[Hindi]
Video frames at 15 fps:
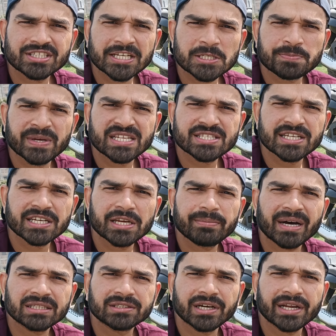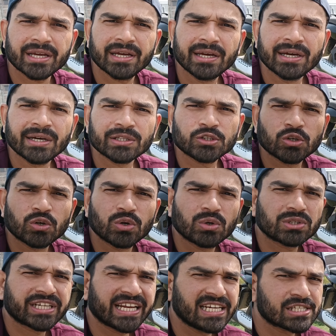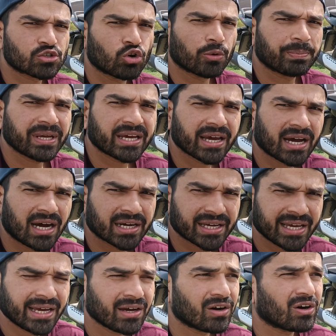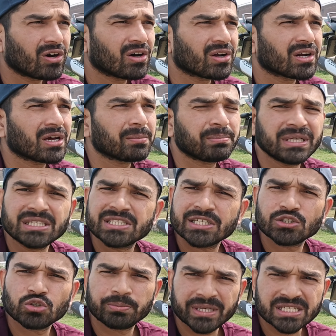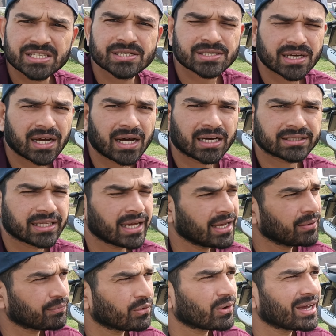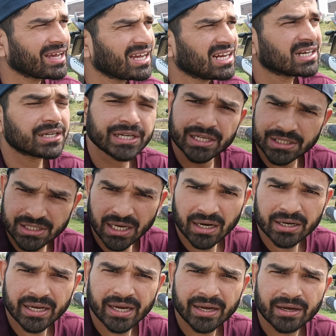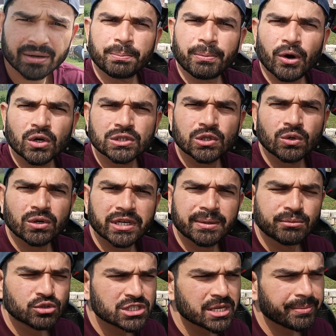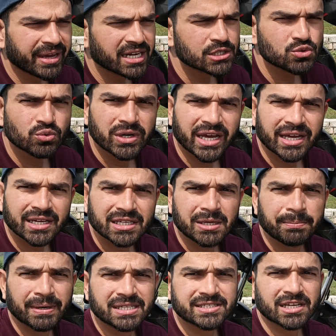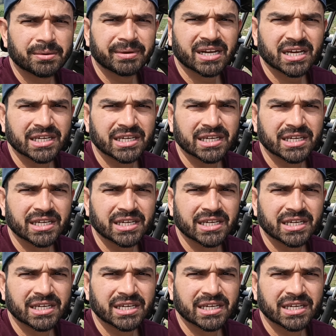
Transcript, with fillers: सस्पेंसन की बात करें तो टेलीस्कोपी के आगे और पीछे जो बेसिक सा आता है वो है ठीक ठाक है बहुत लोगों के मुंह से मैंने सुना है कि पल्सर में